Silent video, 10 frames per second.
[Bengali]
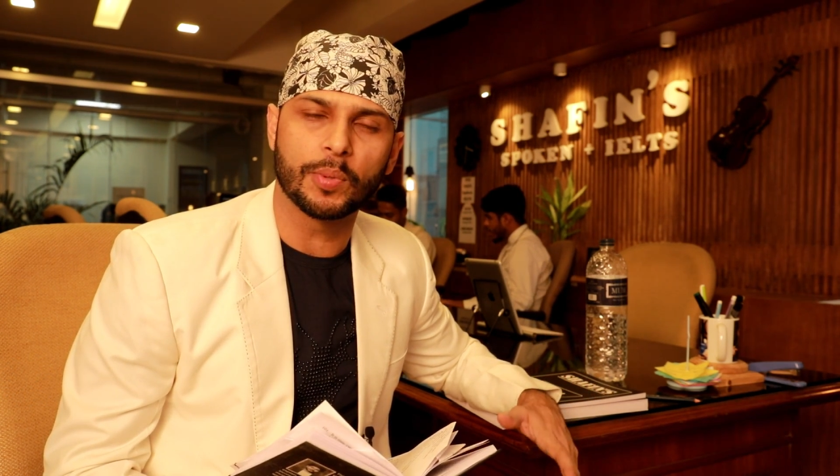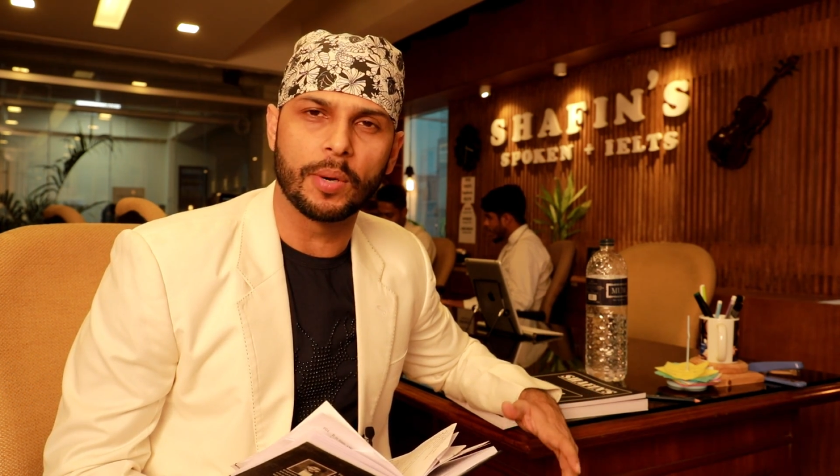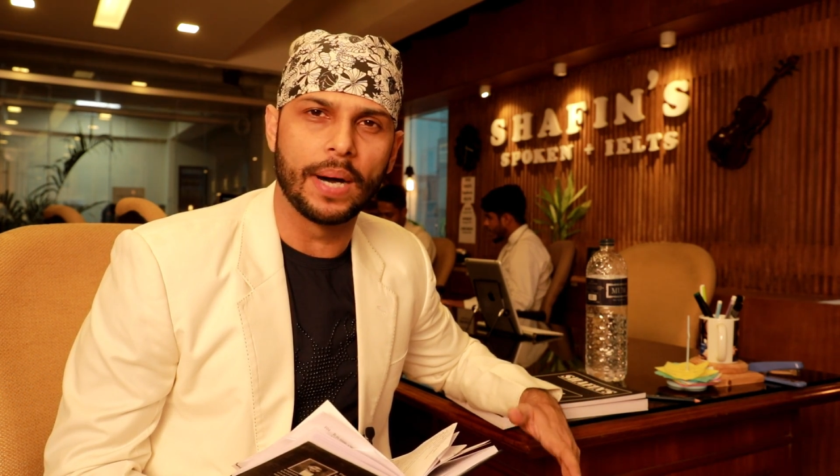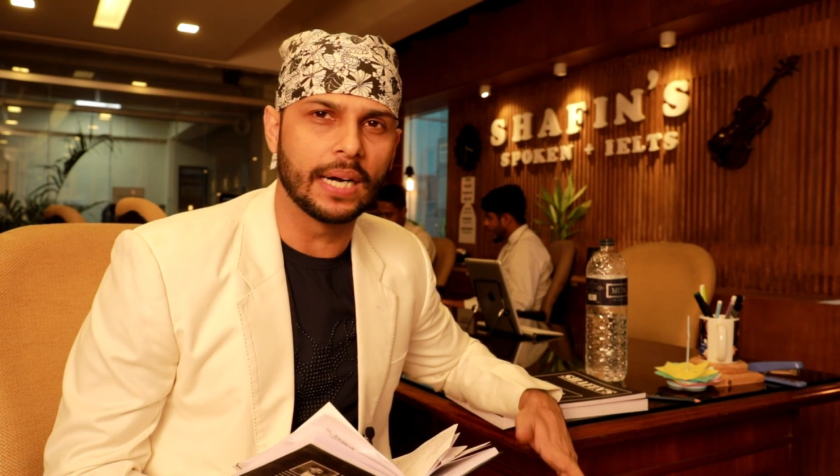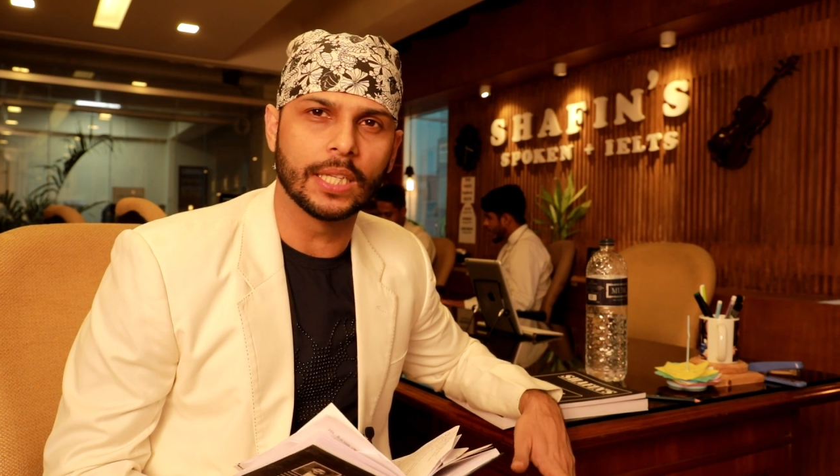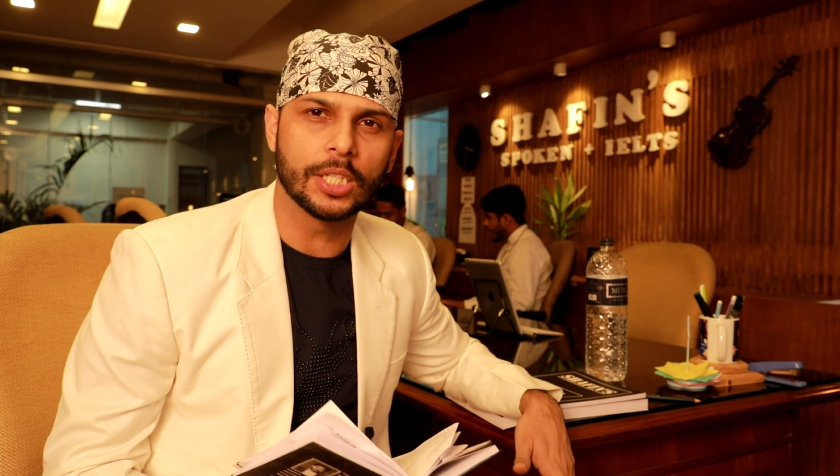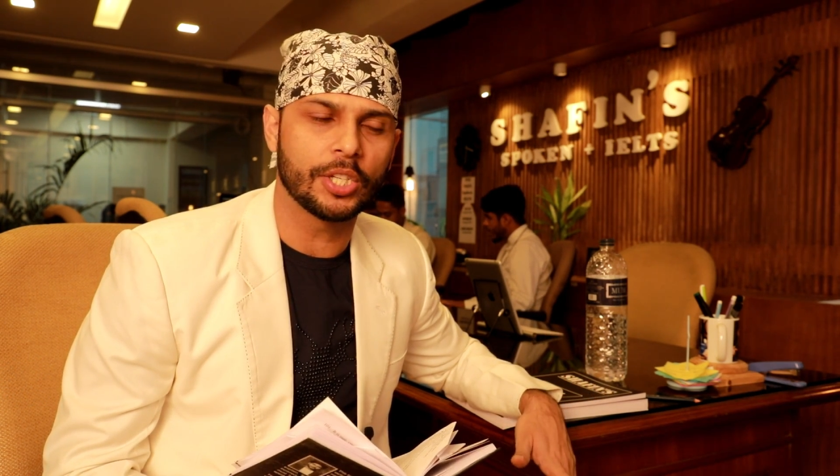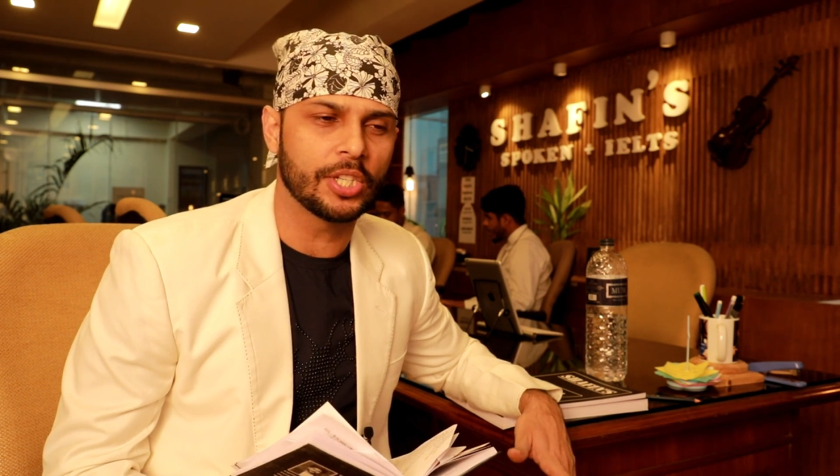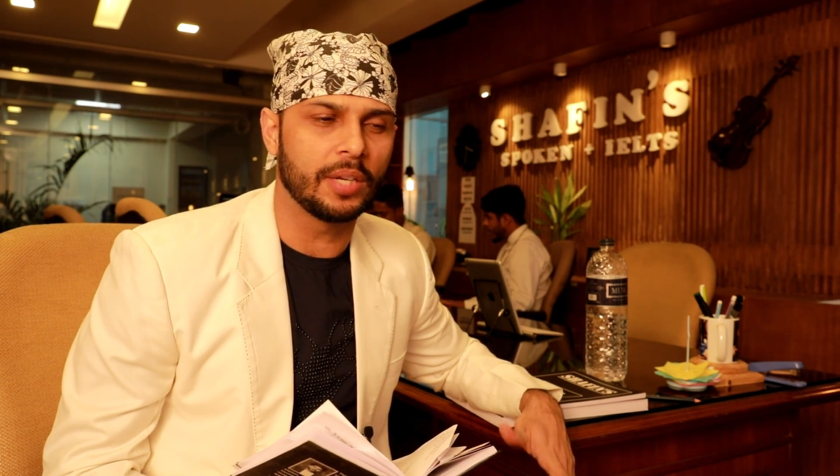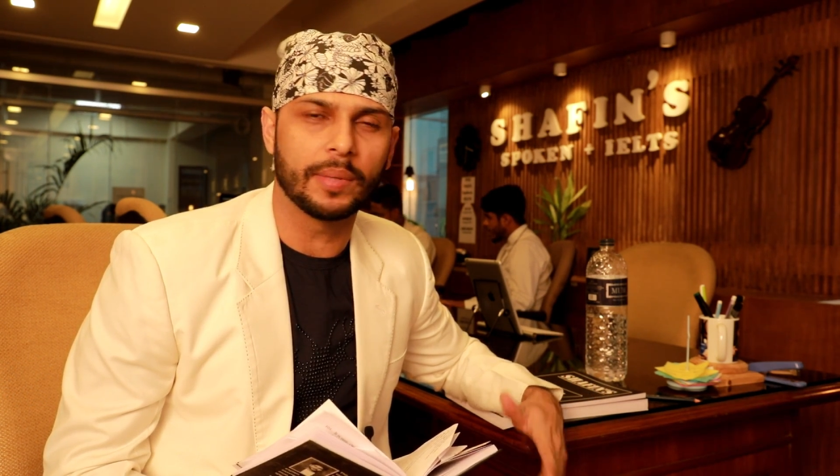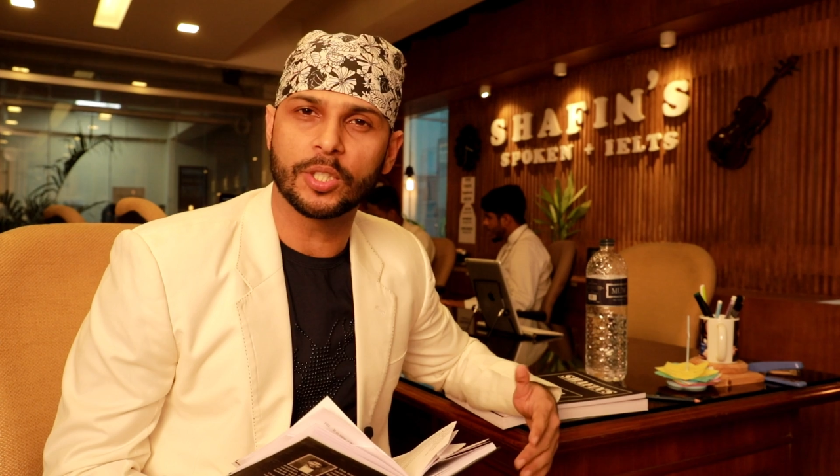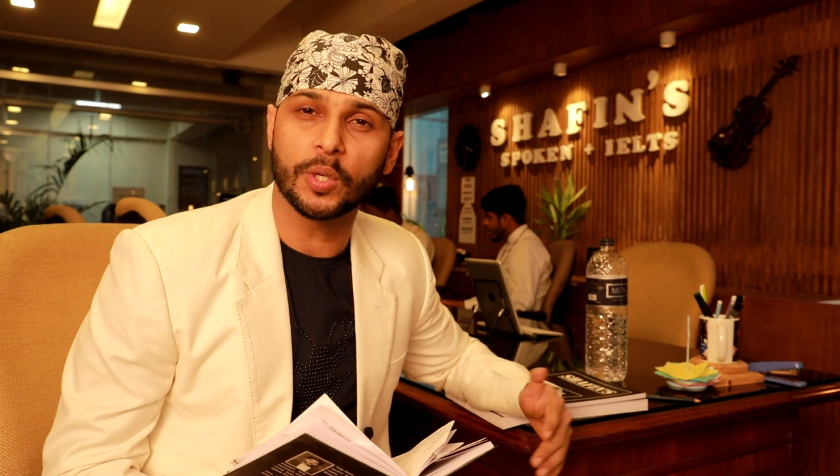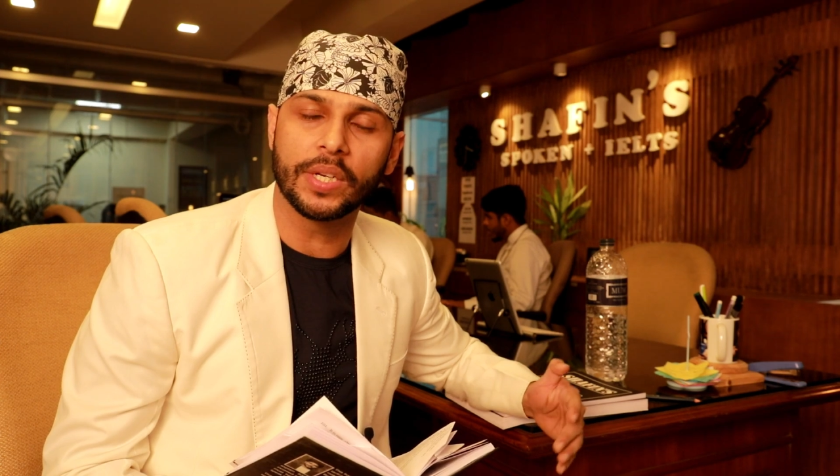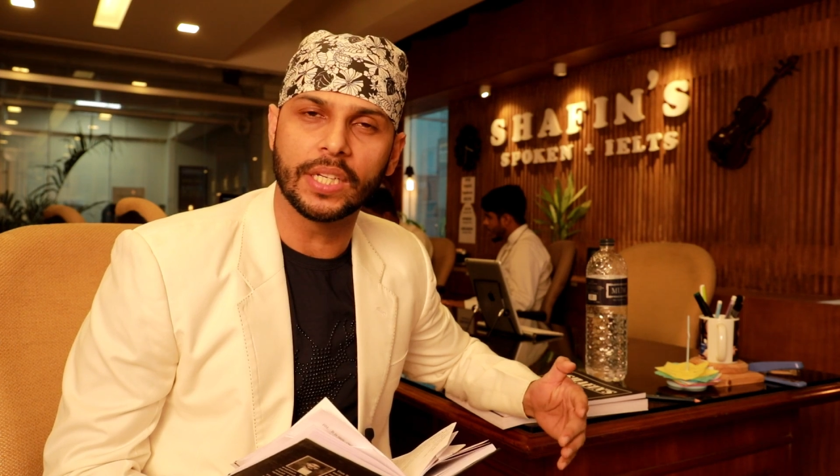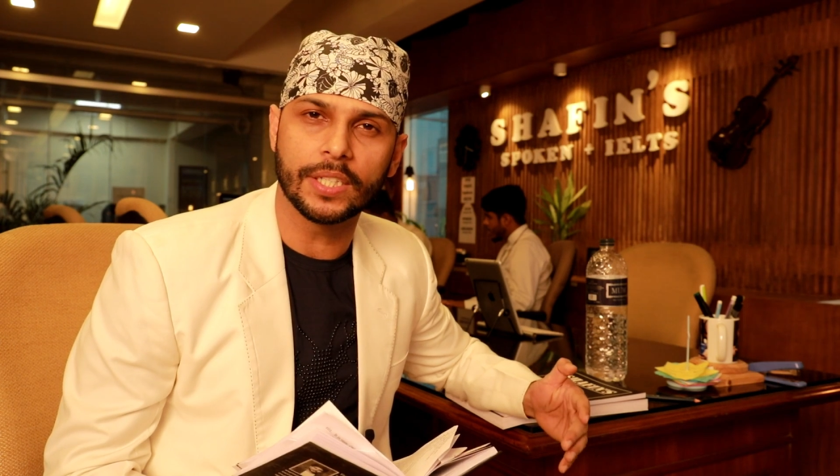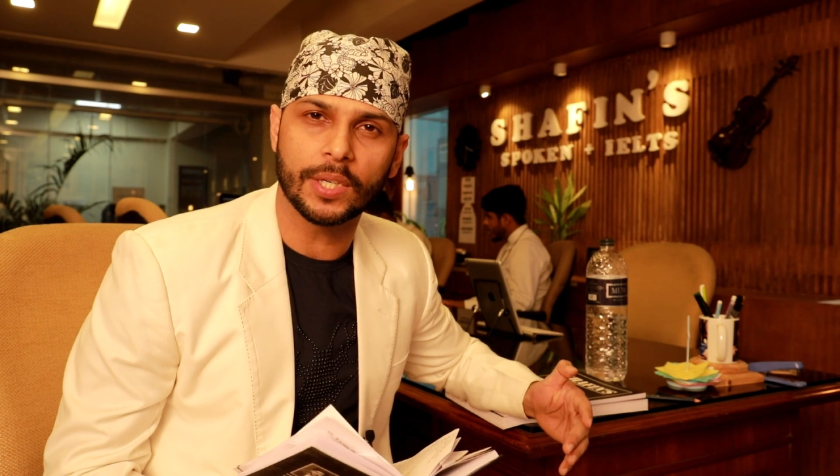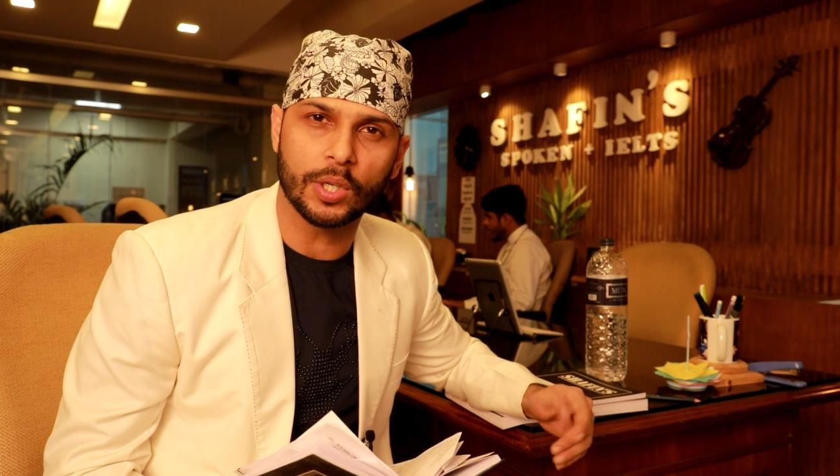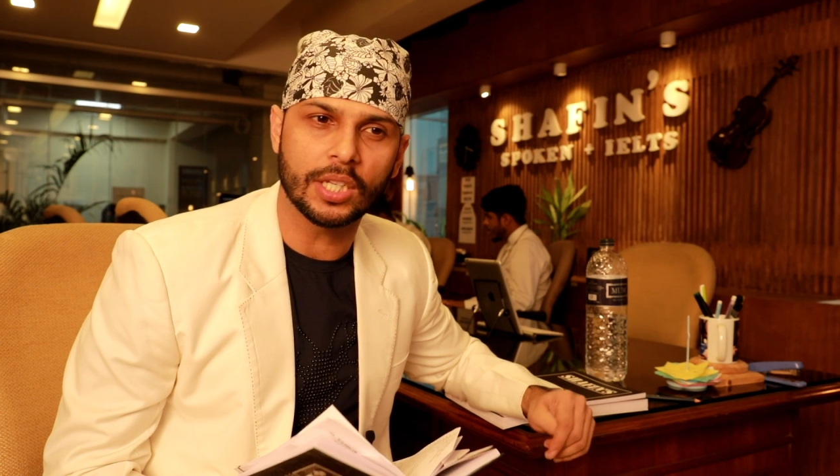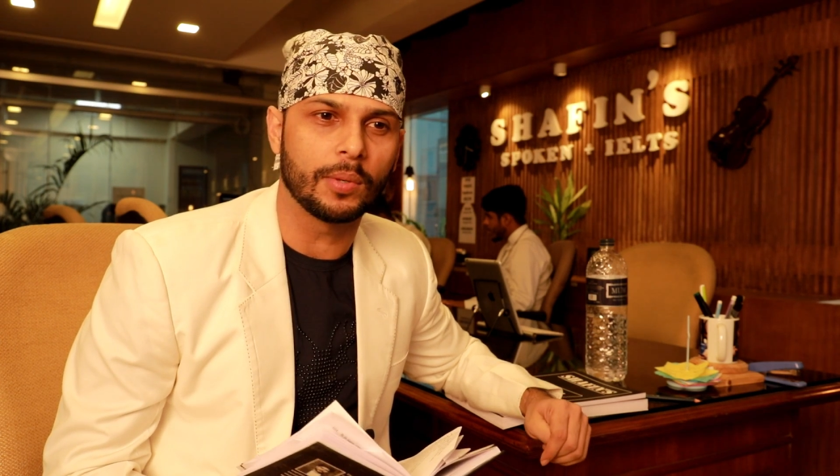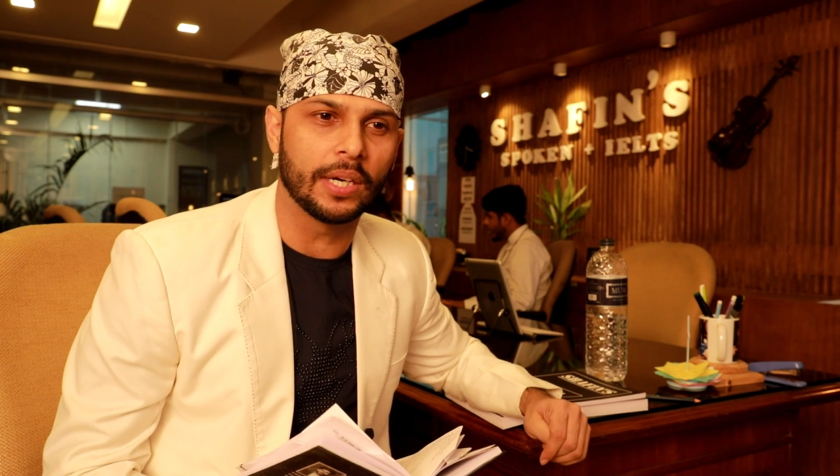পুরো বাংলাদেশের ছেলেমেয়েরা যখন ইংরেজিতে
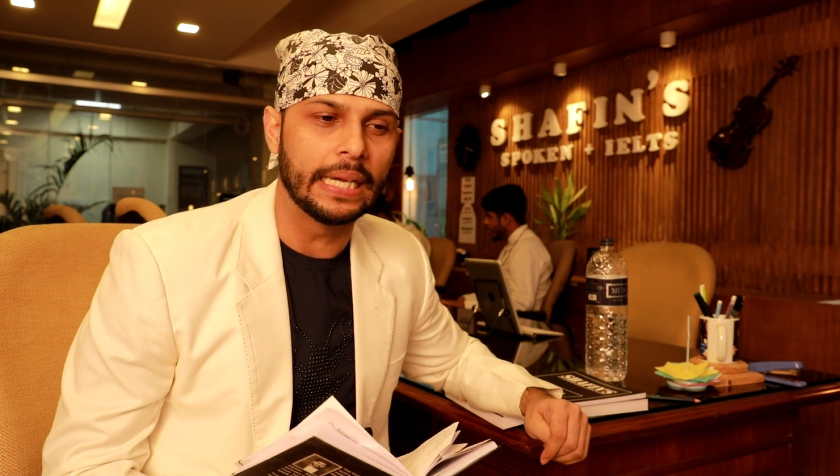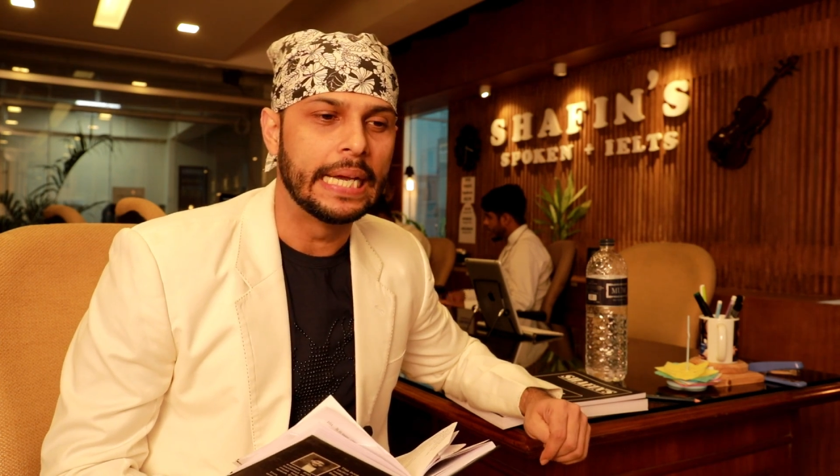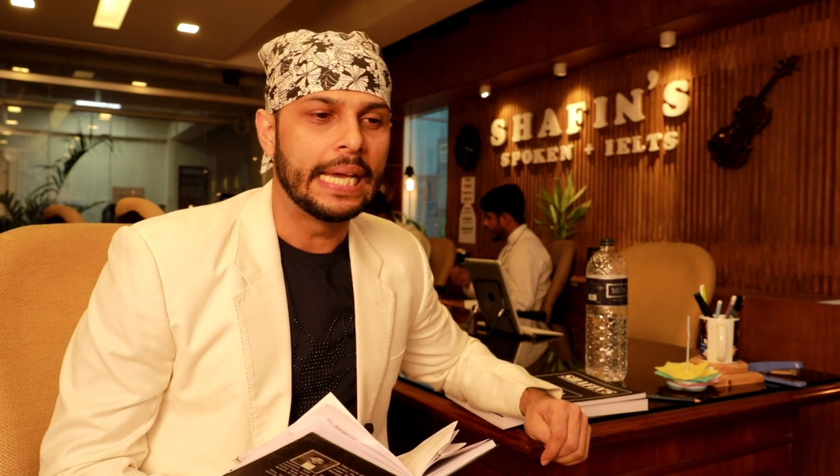কথা বলে